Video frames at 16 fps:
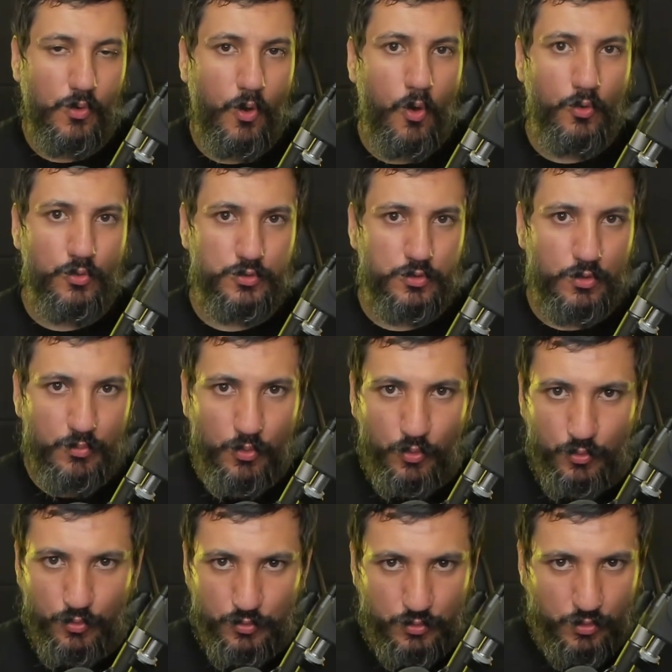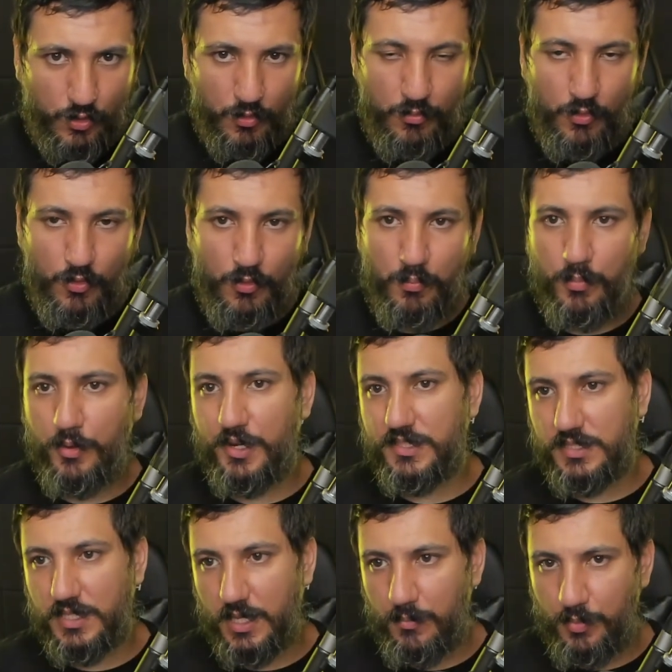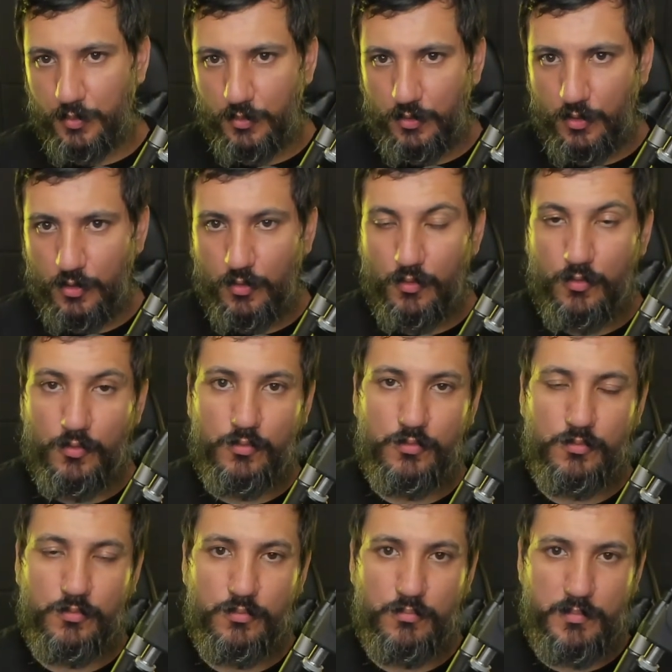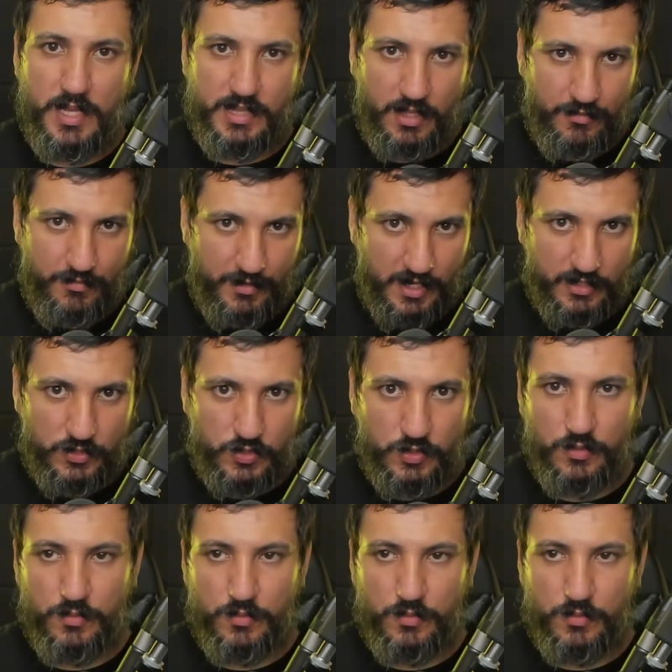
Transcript: outro mundo, como por exemplo um metaverso.